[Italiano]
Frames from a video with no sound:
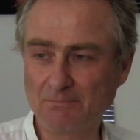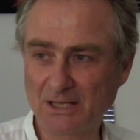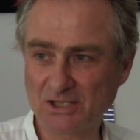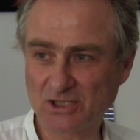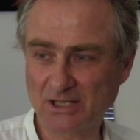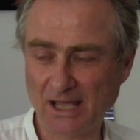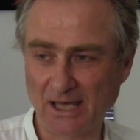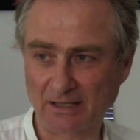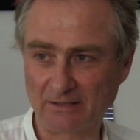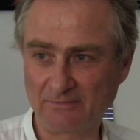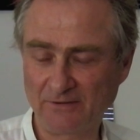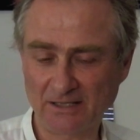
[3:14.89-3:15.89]

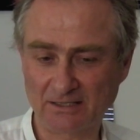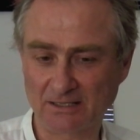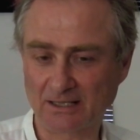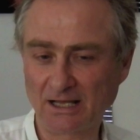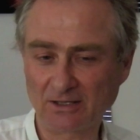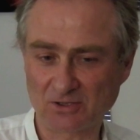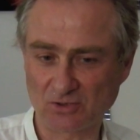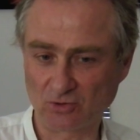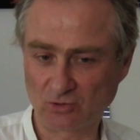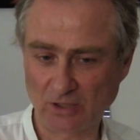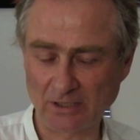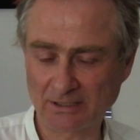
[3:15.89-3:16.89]
immaginare, infatti, tra l'altro
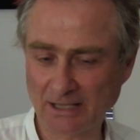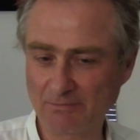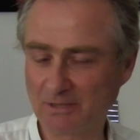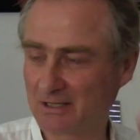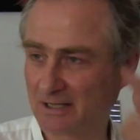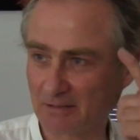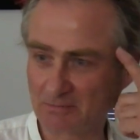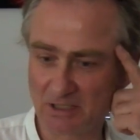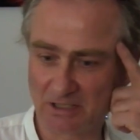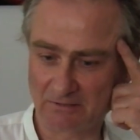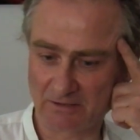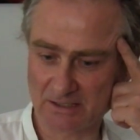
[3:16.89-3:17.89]
sono entrambi i
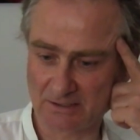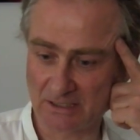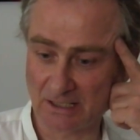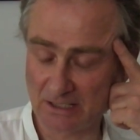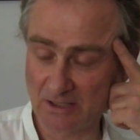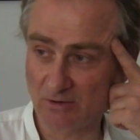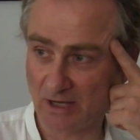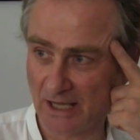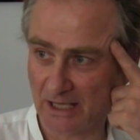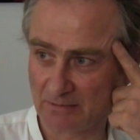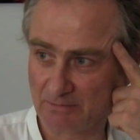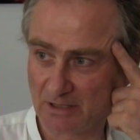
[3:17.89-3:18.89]
termini della
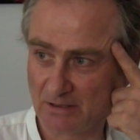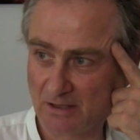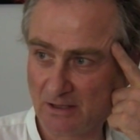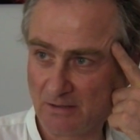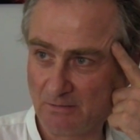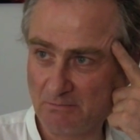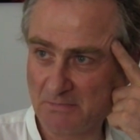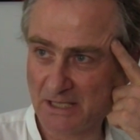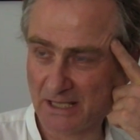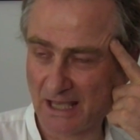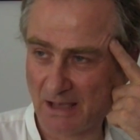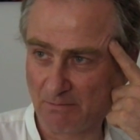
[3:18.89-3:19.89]
lingua araba,
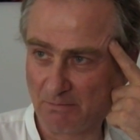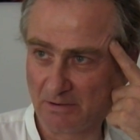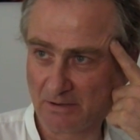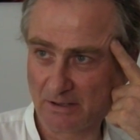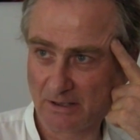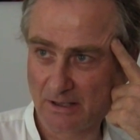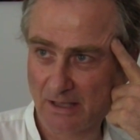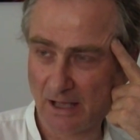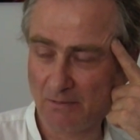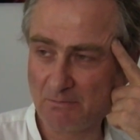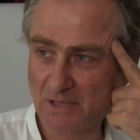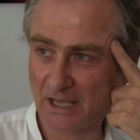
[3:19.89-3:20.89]
mirab,
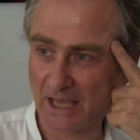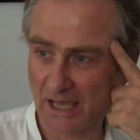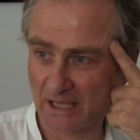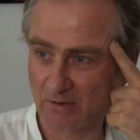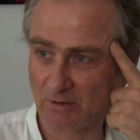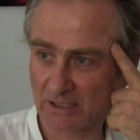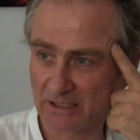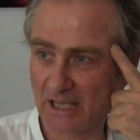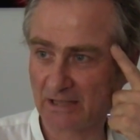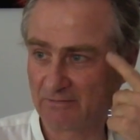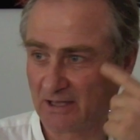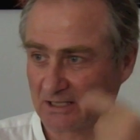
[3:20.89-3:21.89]
ammirare,
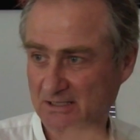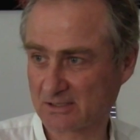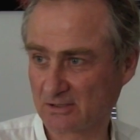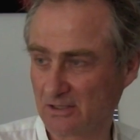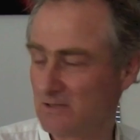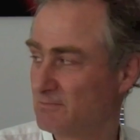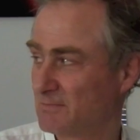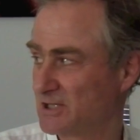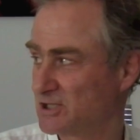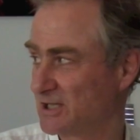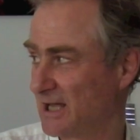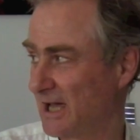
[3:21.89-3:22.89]
guardare verso,
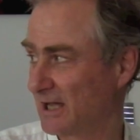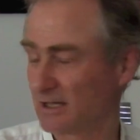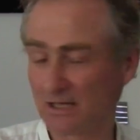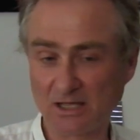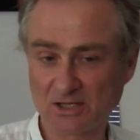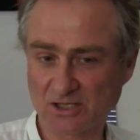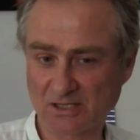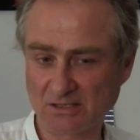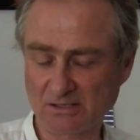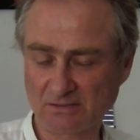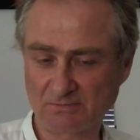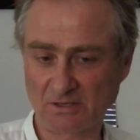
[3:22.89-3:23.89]
immaginare, c'è
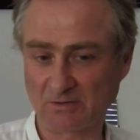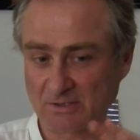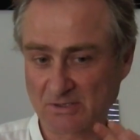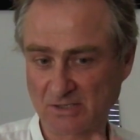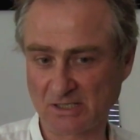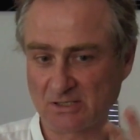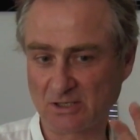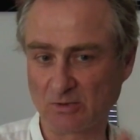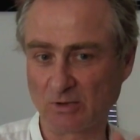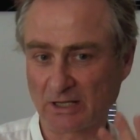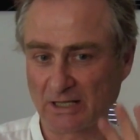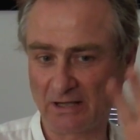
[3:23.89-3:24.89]
sempre questo
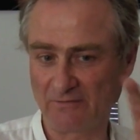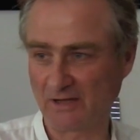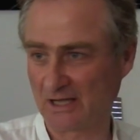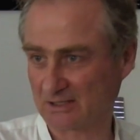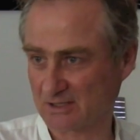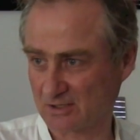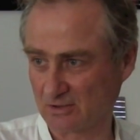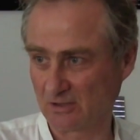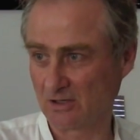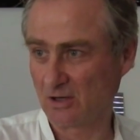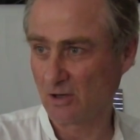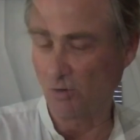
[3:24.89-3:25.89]
senso di guardare
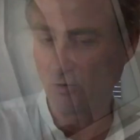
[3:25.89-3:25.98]
verso,